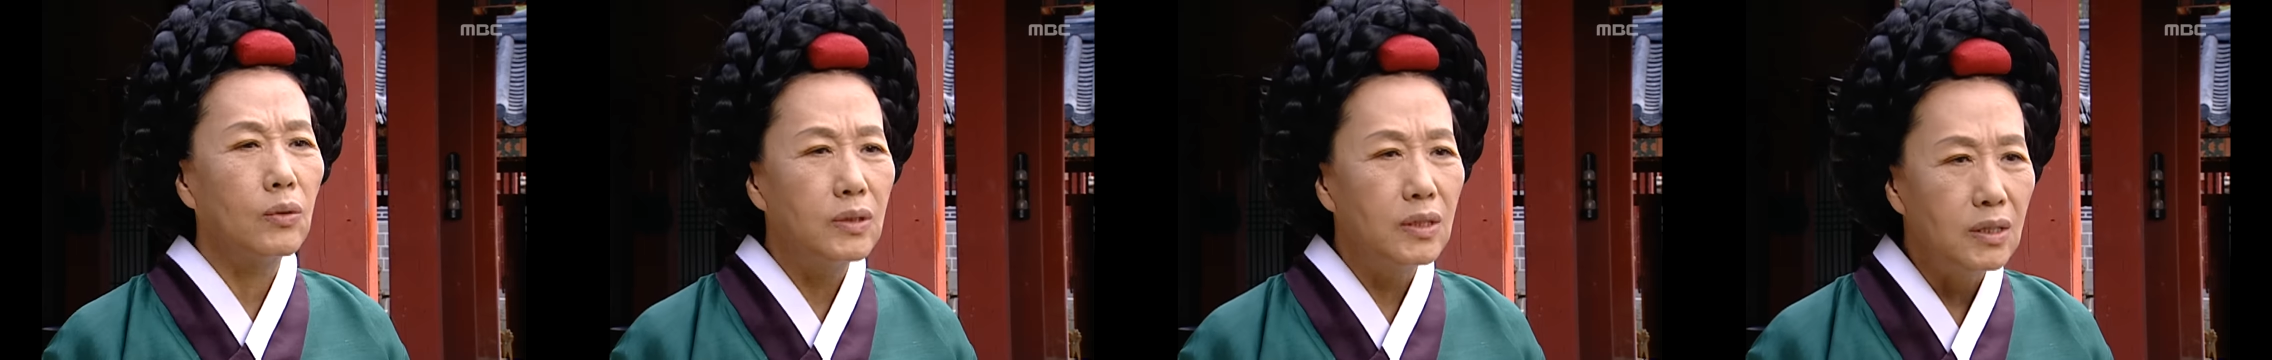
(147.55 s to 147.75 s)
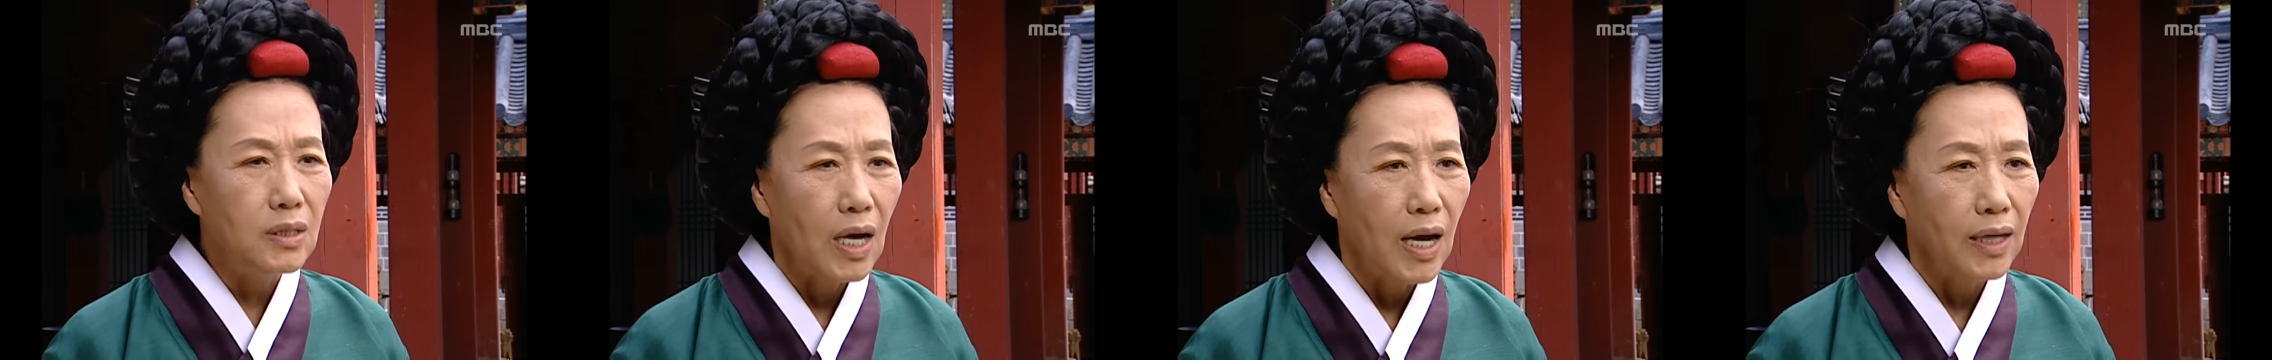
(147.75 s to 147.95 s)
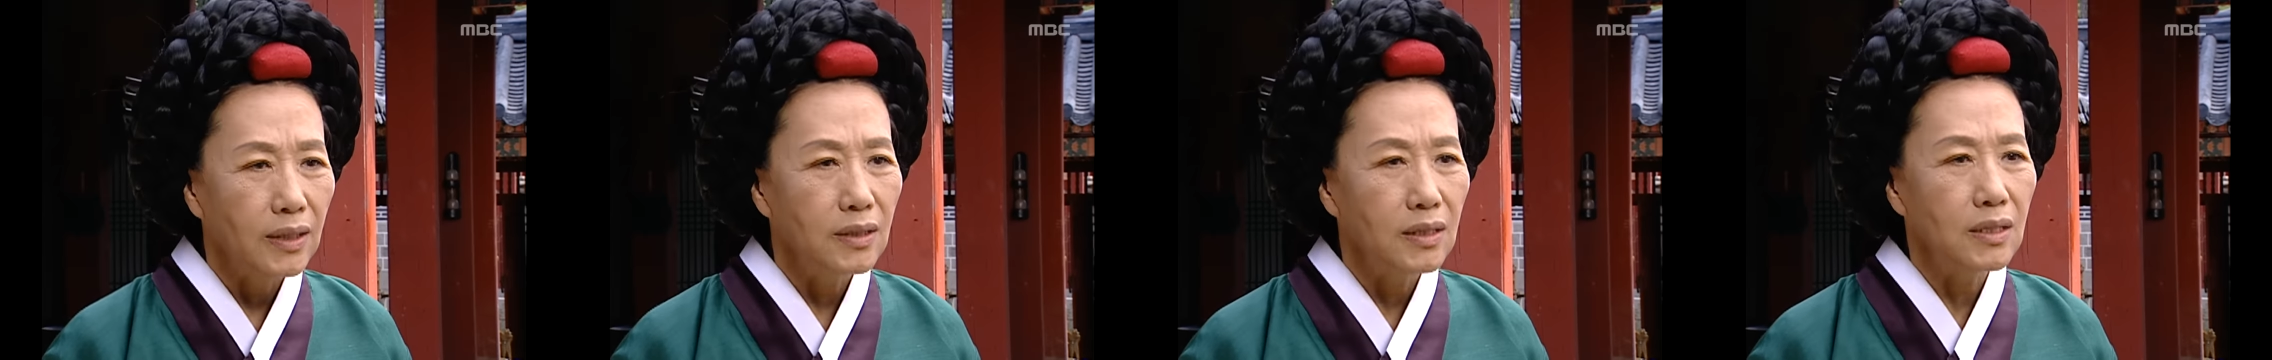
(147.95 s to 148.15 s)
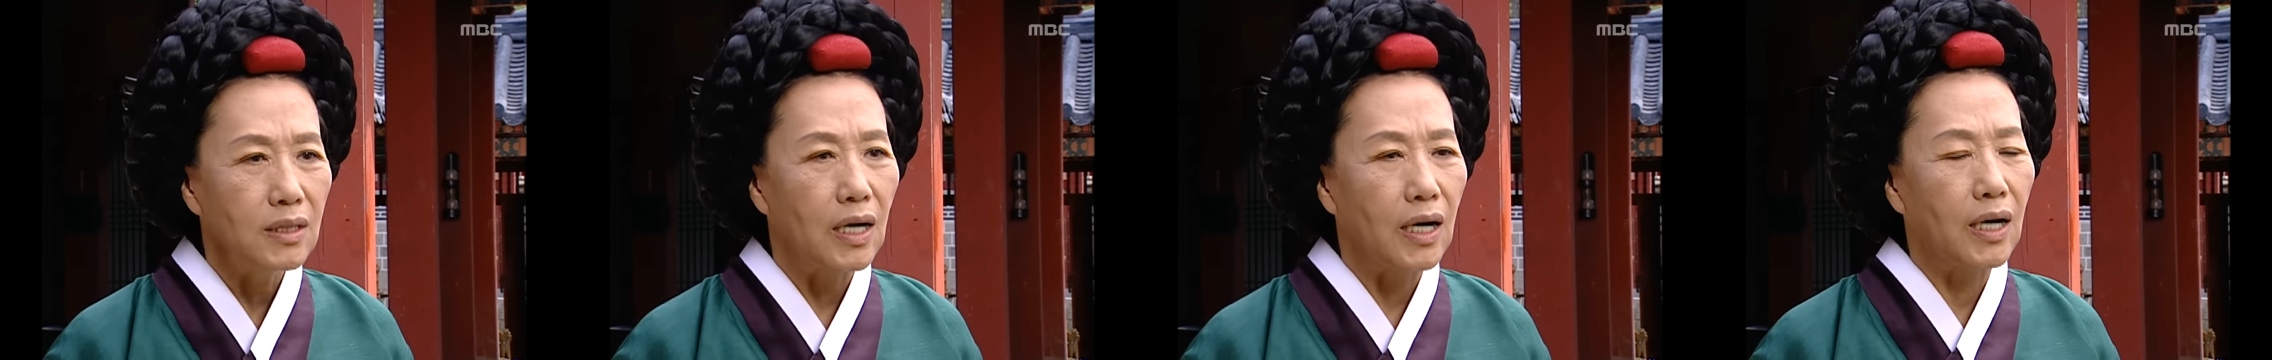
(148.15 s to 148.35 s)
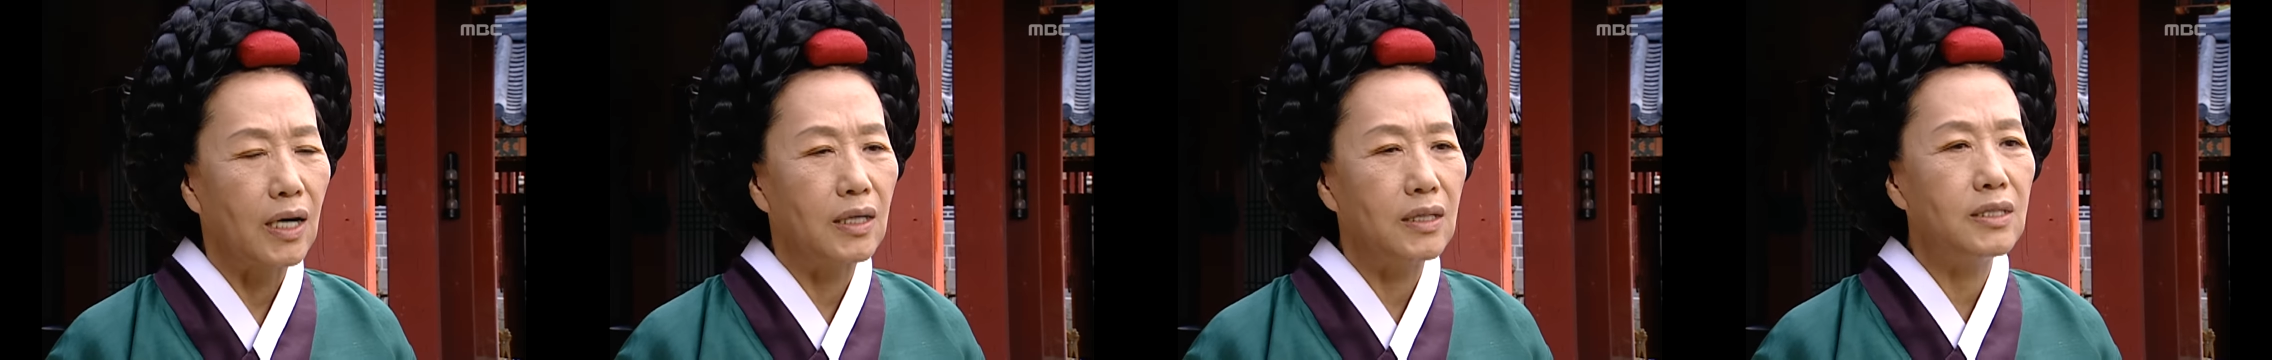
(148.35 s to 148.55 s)
어찌
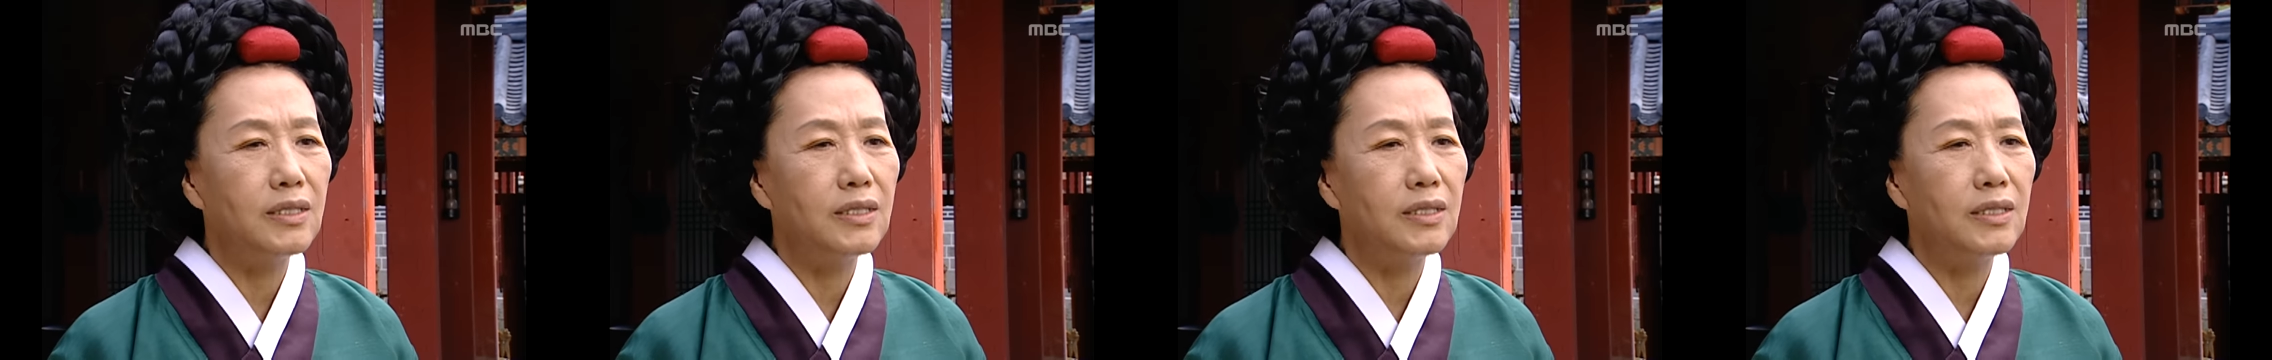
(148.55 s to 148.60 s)
하느냐.